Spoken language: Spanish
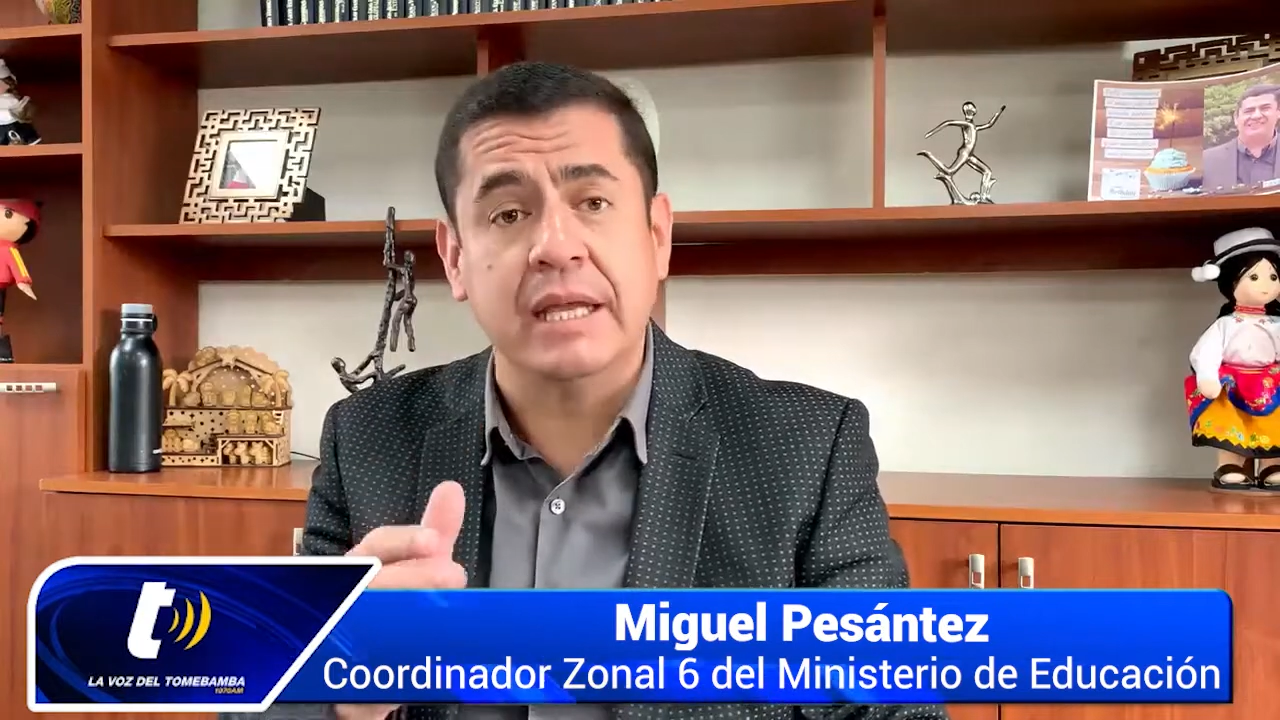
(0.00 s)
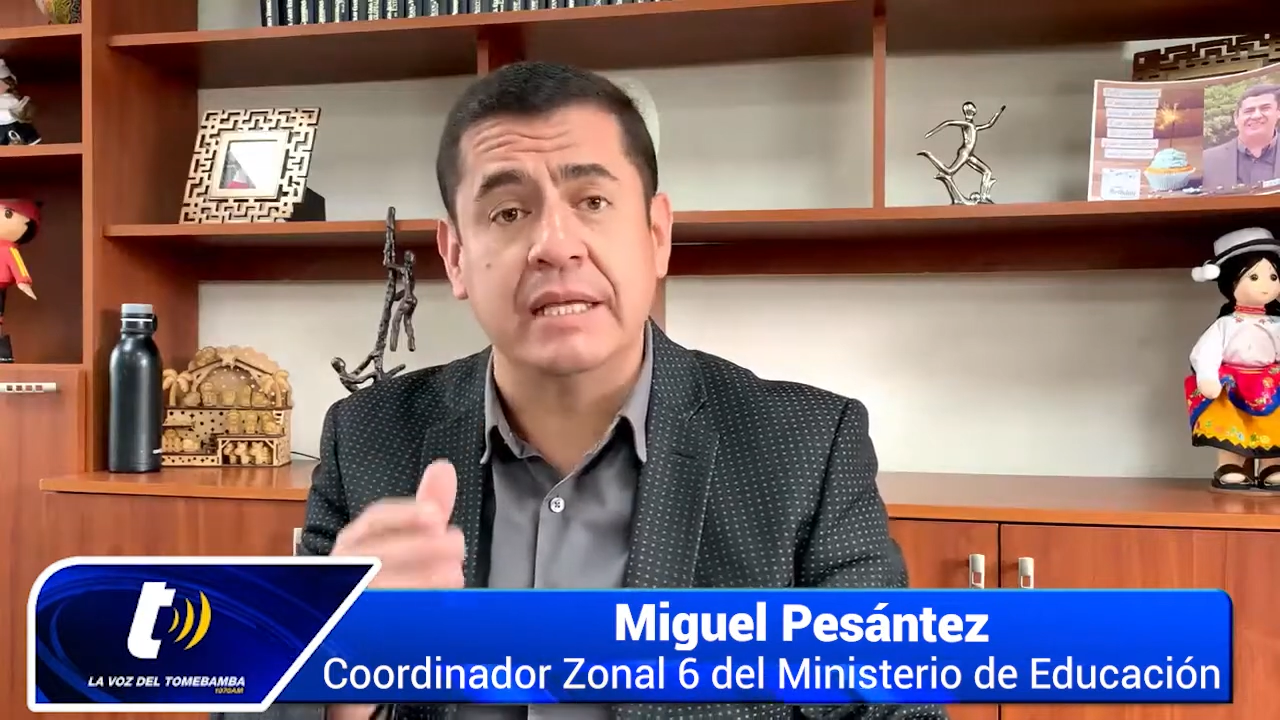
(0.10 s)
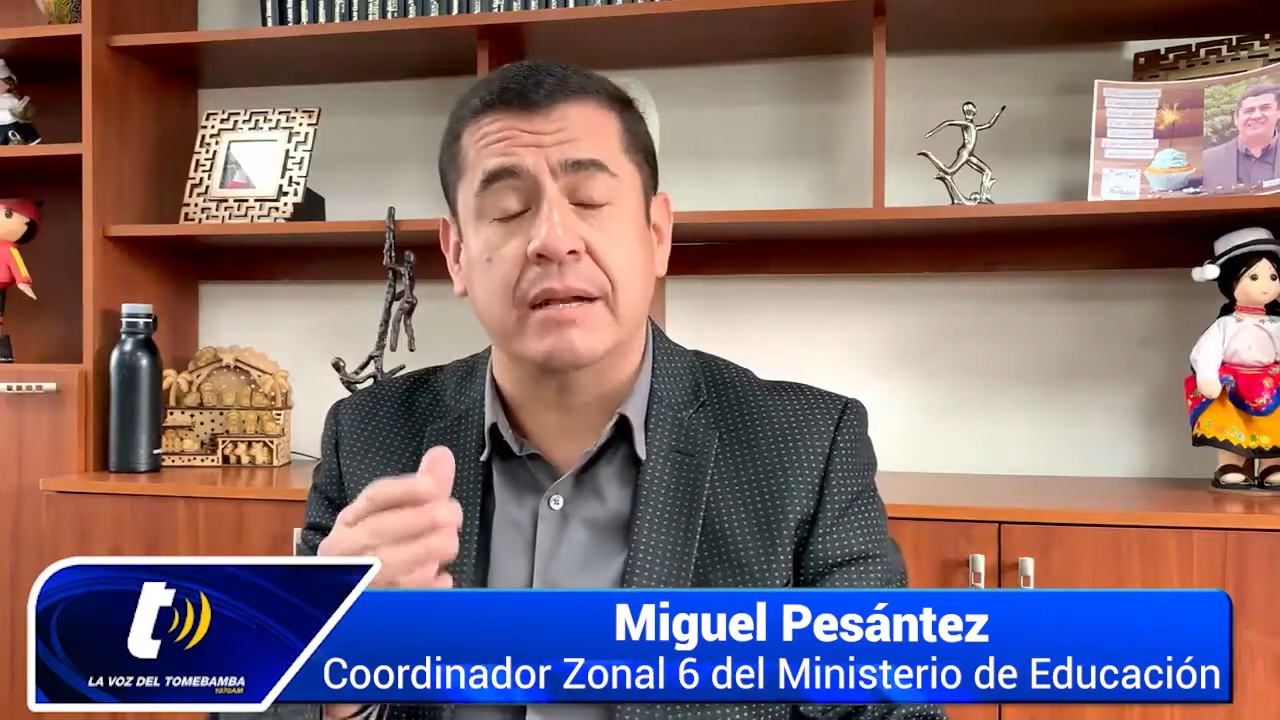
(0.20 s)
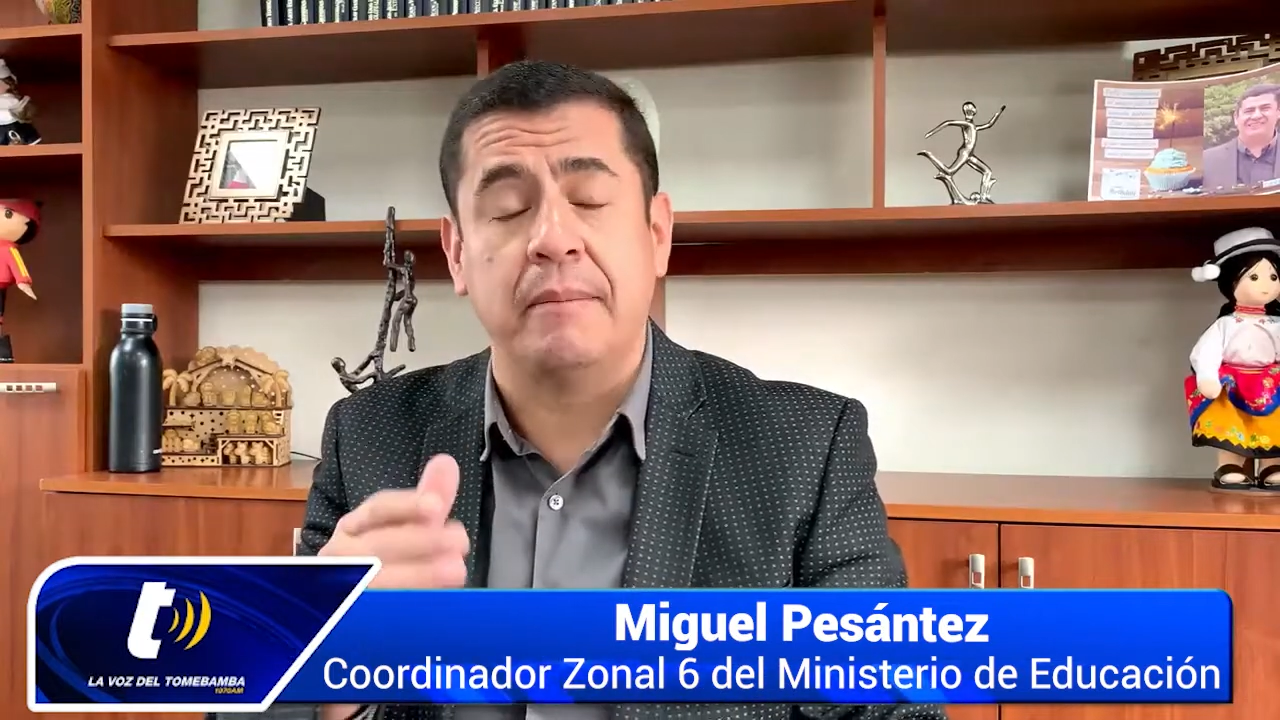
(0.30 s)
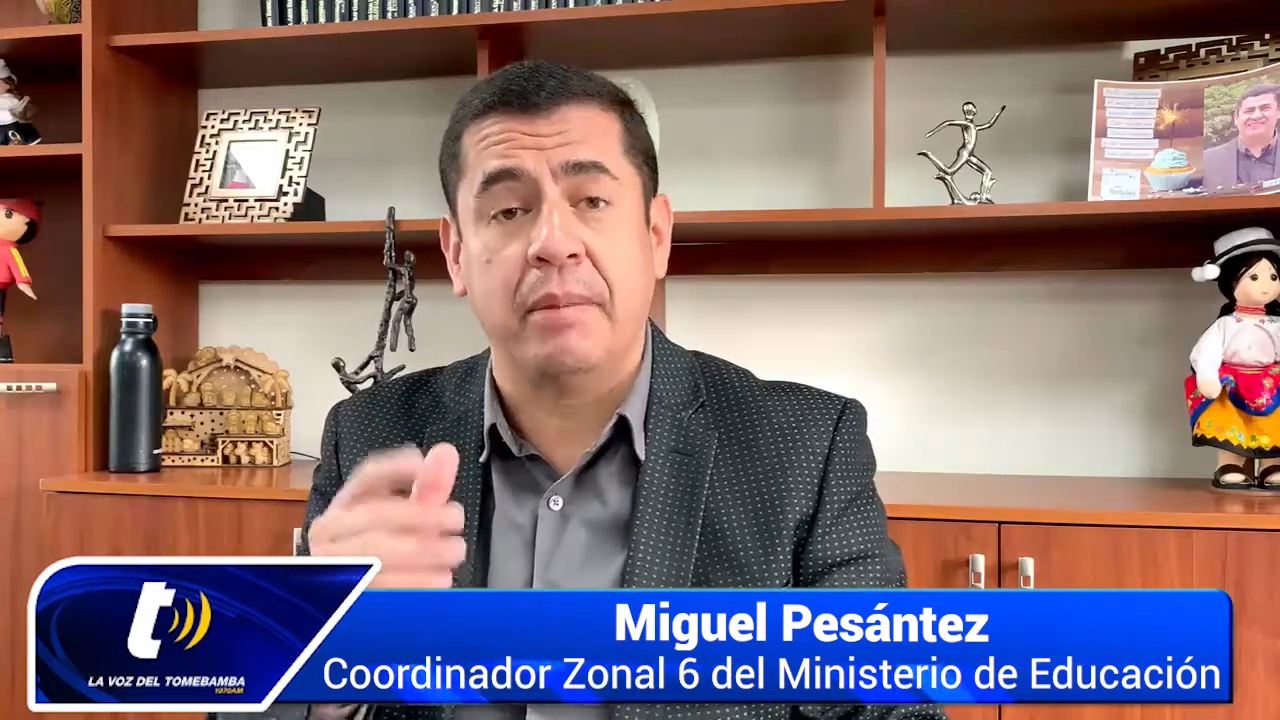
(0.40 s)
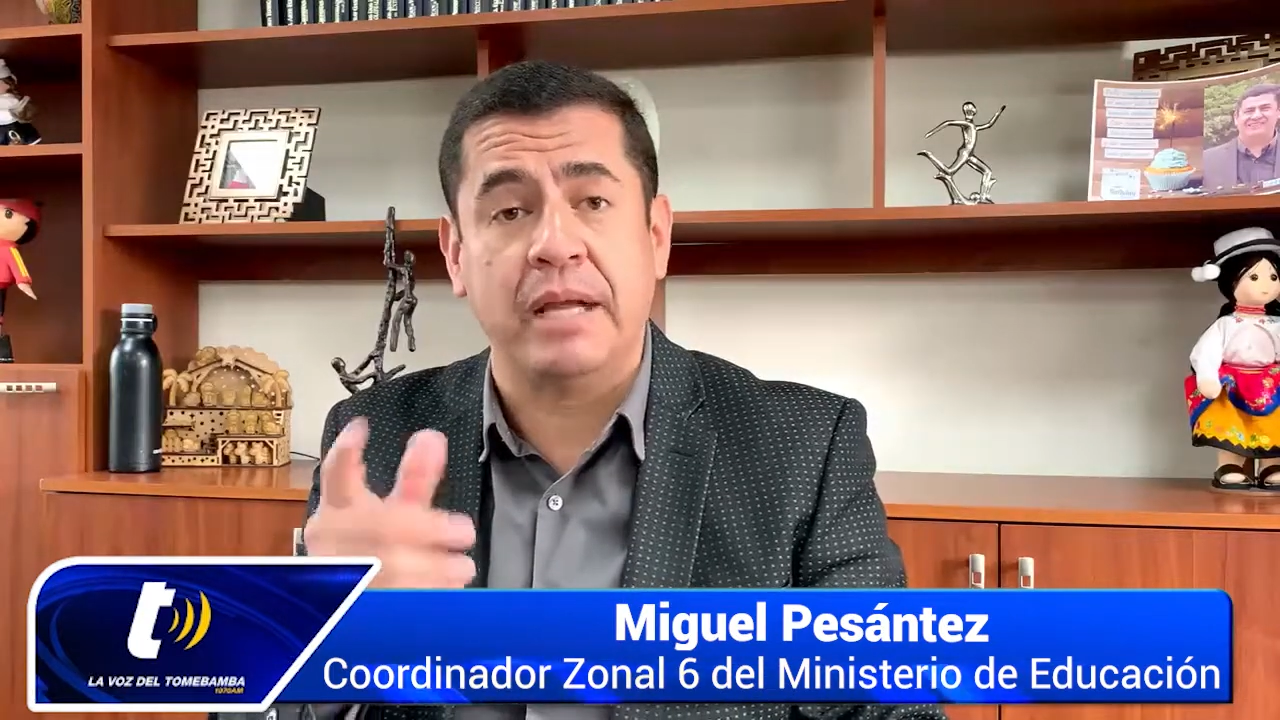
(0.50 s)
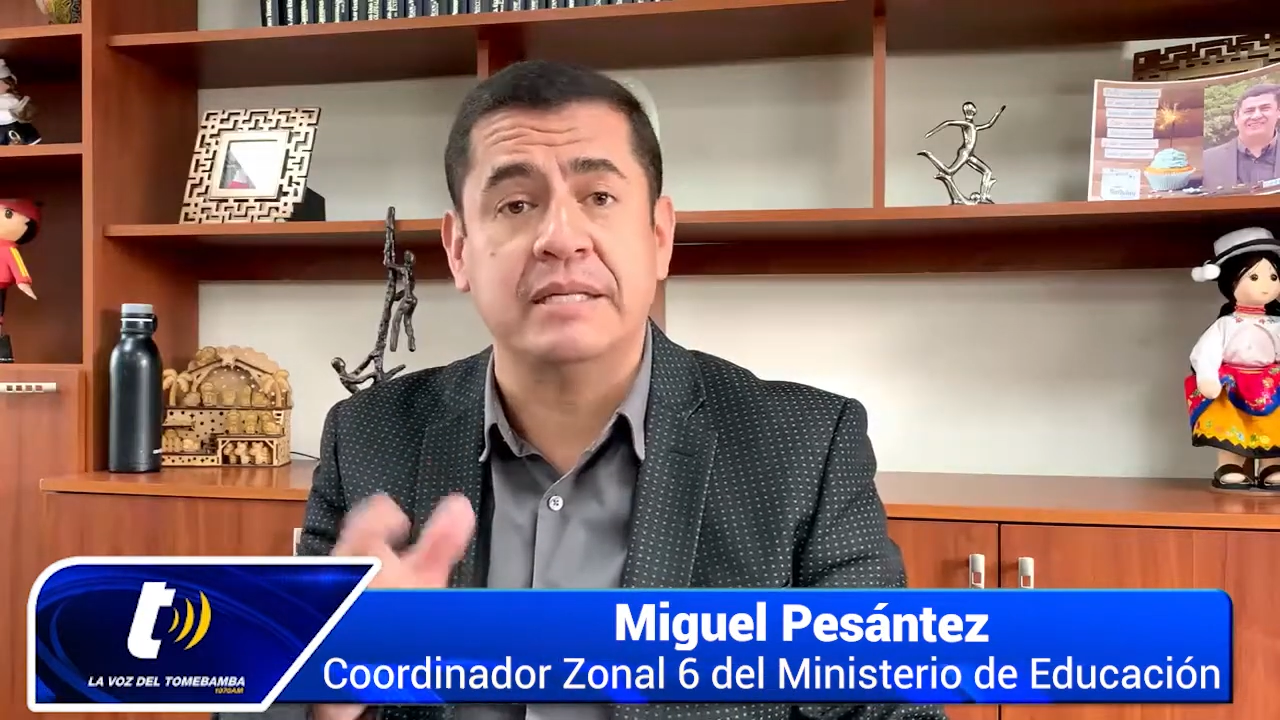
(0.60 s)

que es el Plan